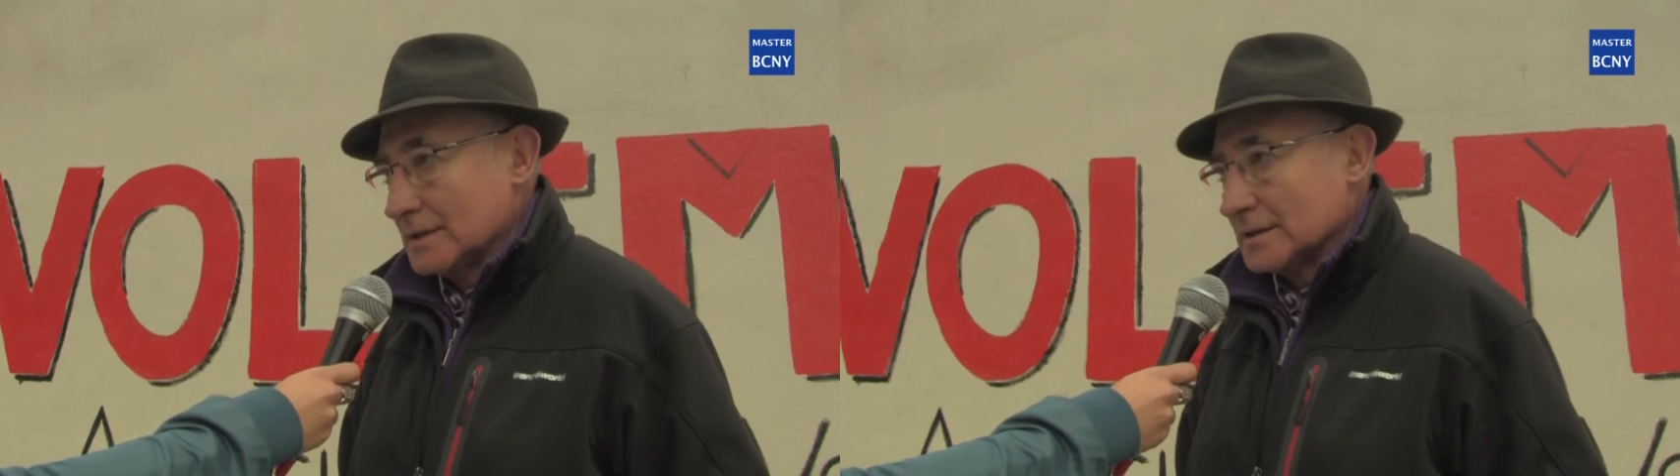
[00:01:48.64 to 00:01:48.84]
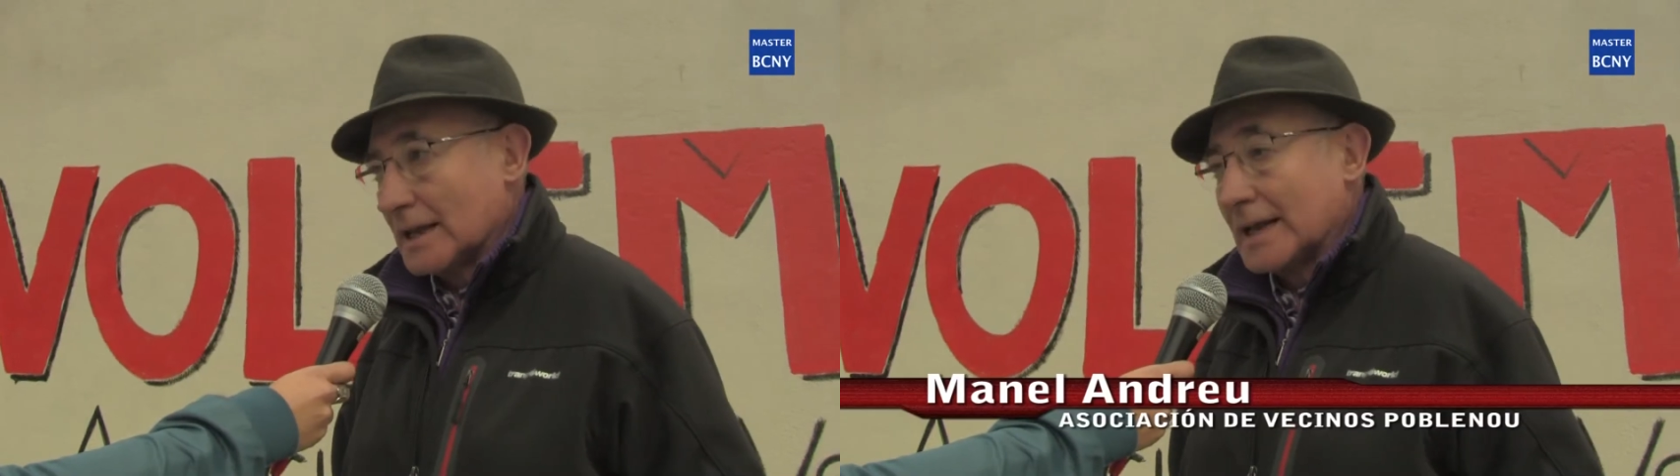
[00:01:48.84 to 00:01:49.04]

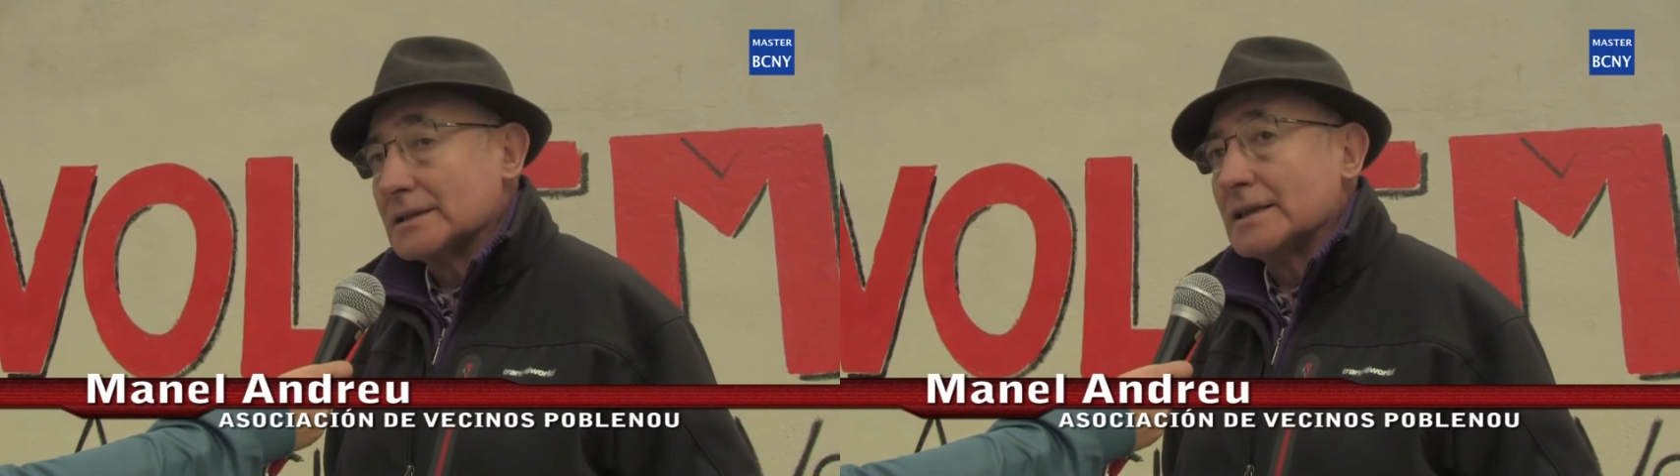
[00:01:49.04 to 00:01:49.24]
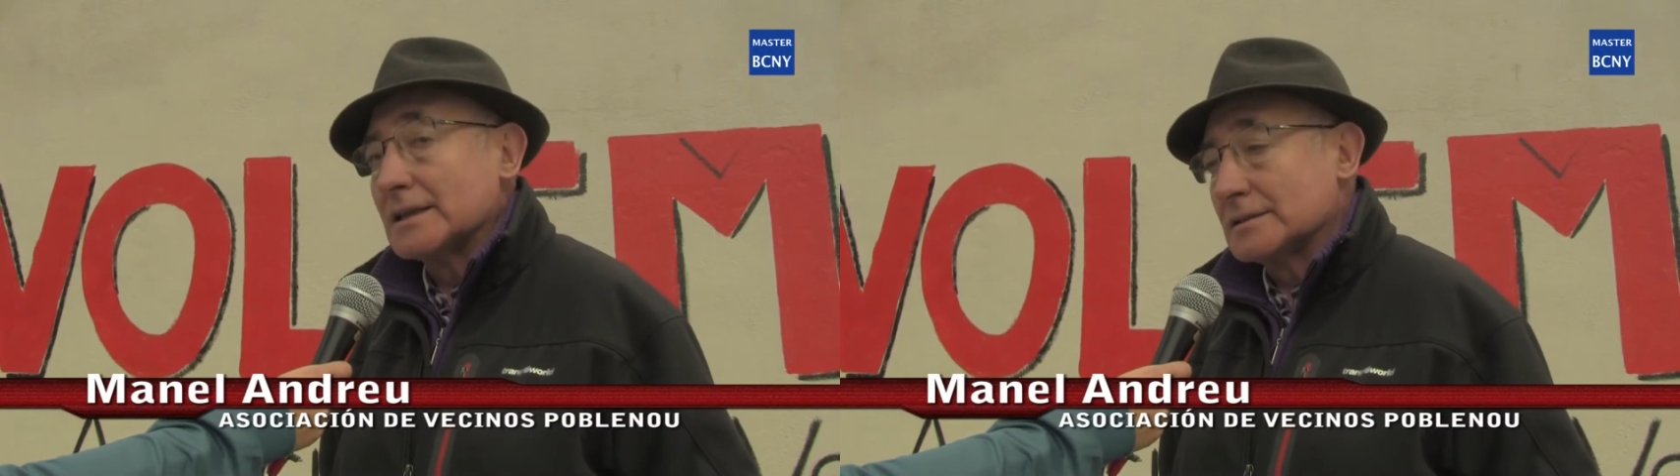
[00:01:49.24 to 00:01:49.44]

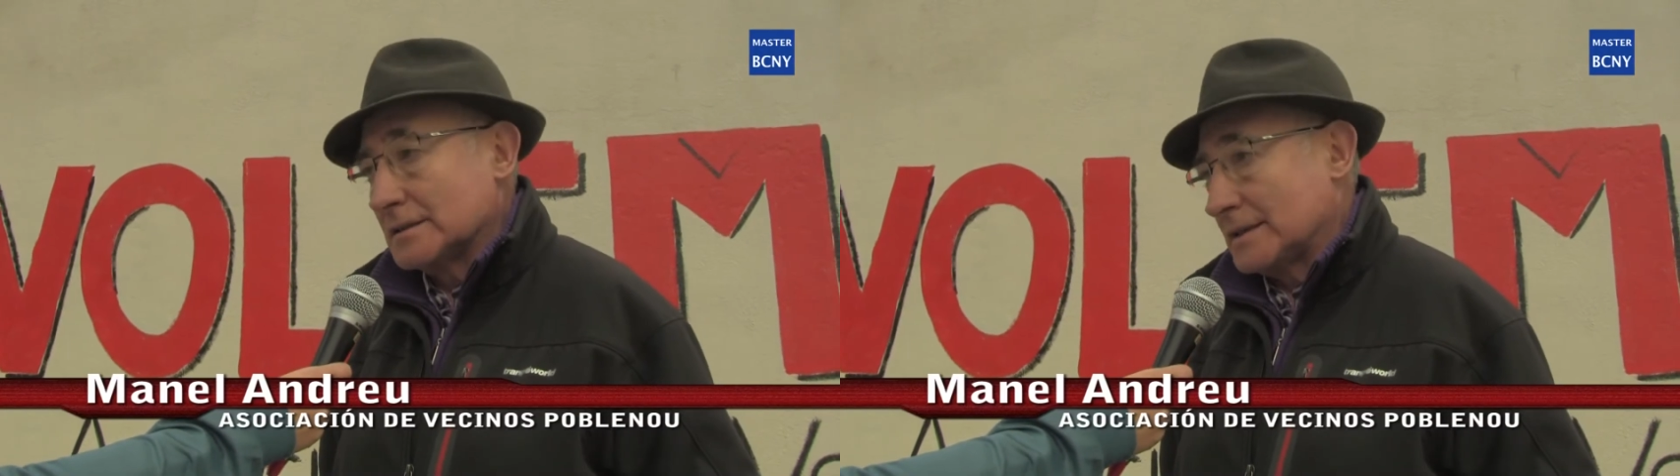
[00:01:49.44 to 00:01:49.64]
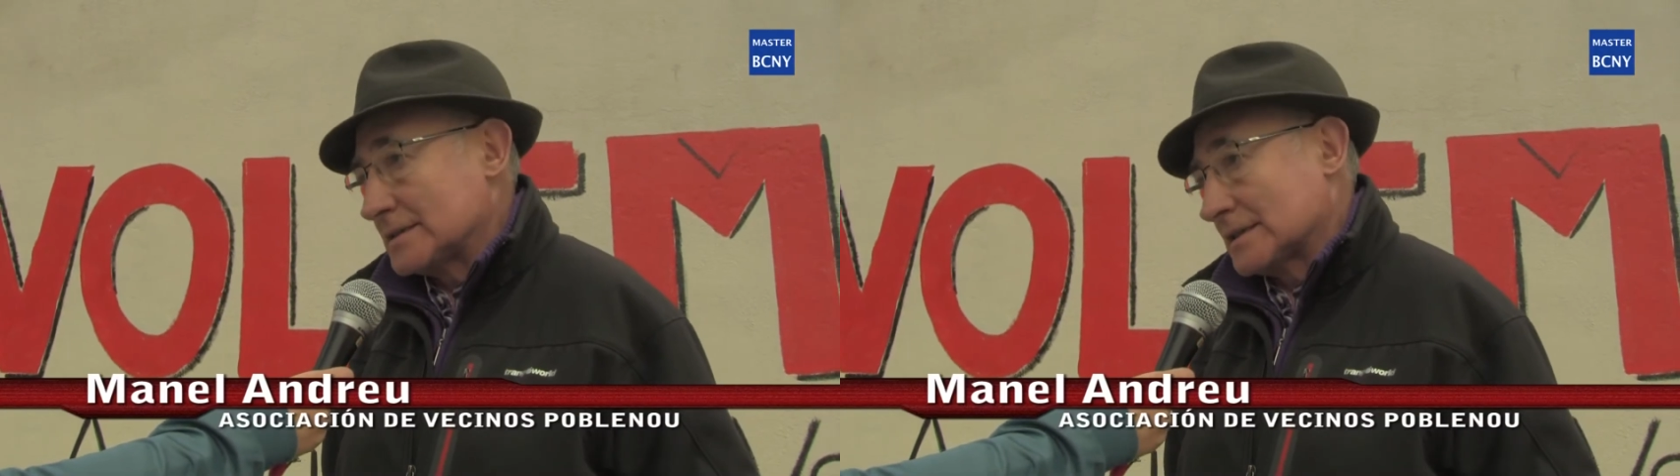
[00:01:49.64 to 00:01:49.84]
delante
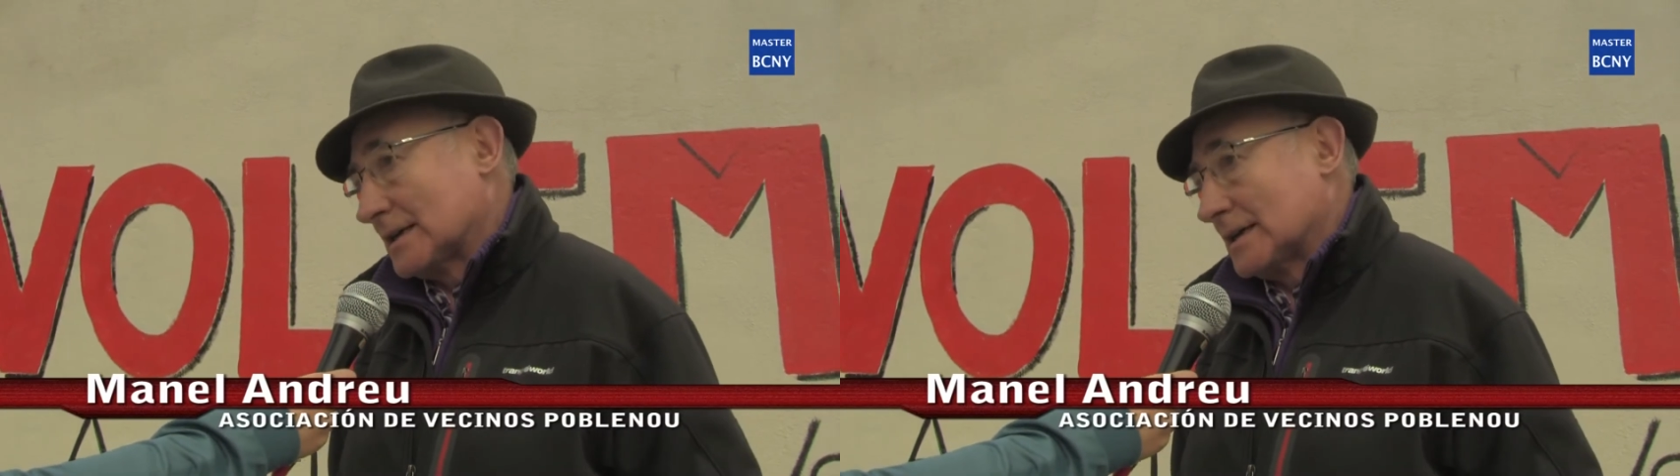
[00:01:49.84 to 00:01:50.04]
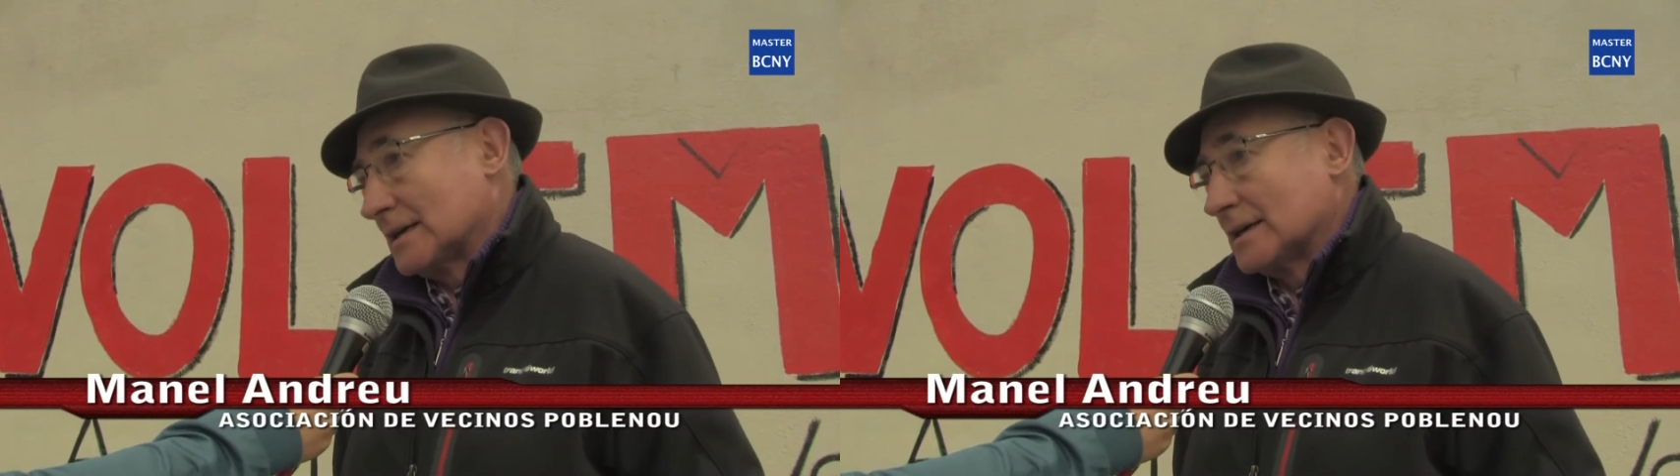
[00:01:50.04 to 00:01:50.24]
de,
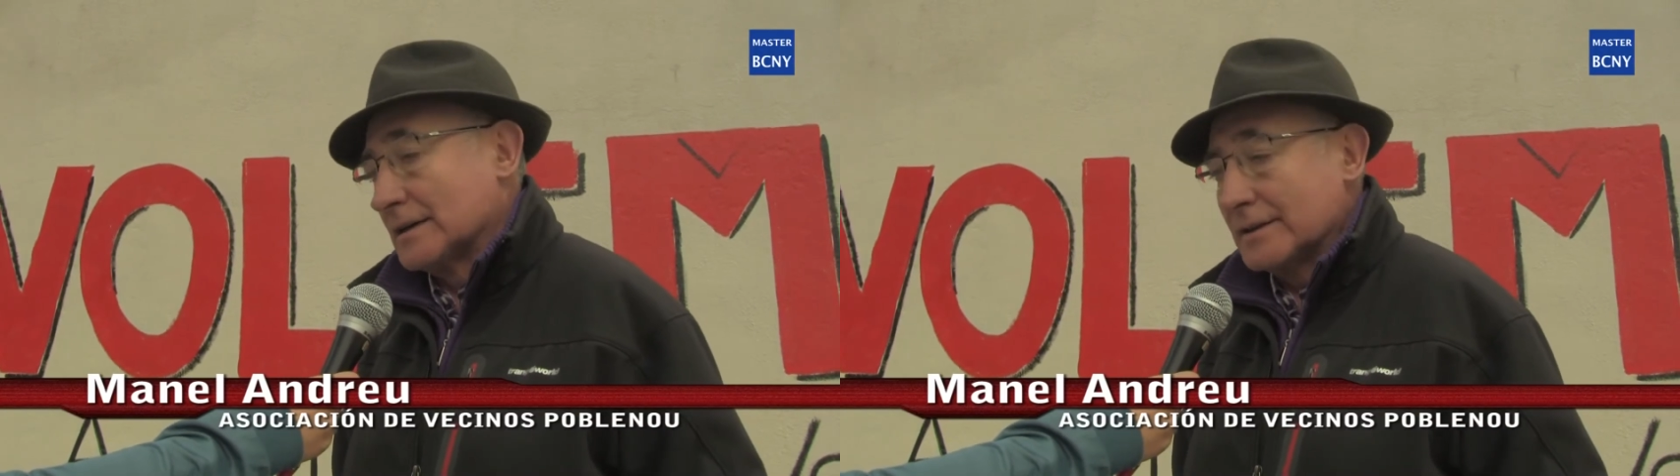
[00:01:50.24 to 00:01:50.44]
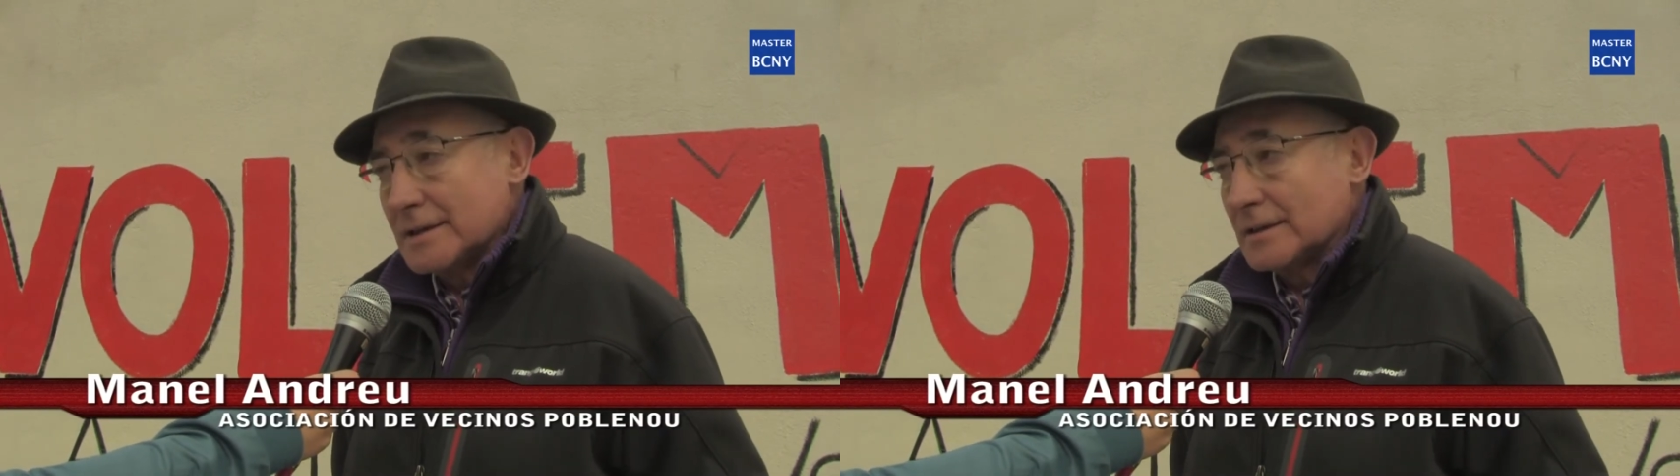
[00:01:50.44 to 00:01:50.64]

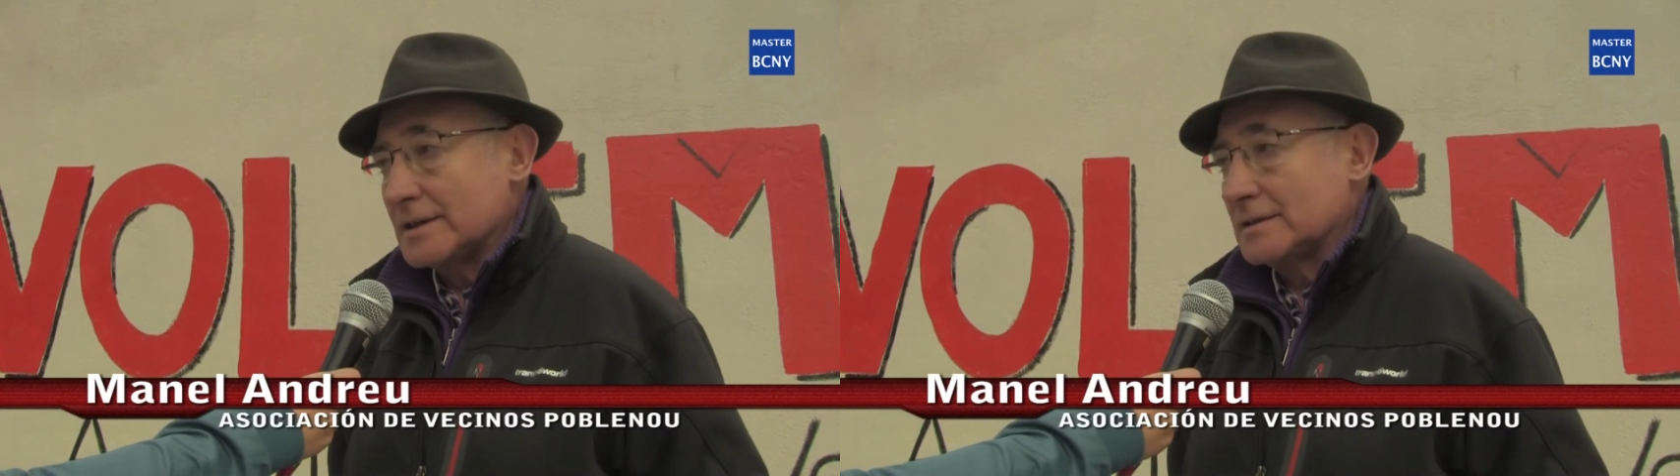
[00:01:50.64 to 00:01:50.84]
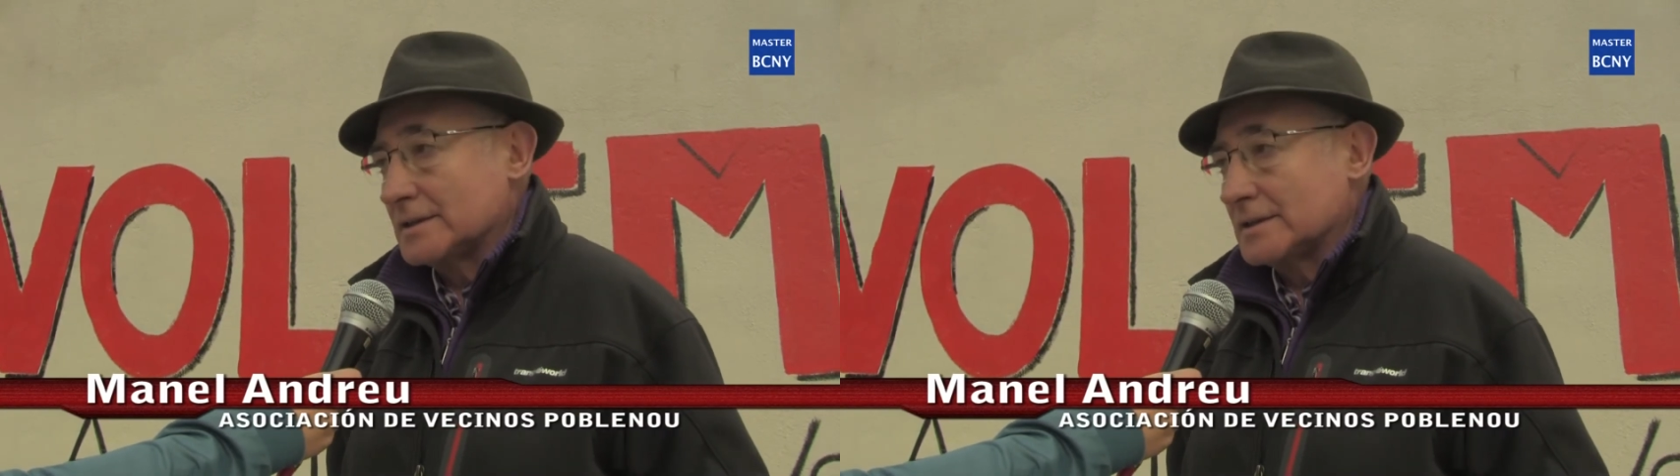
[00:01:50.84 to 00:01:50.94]
esta, de,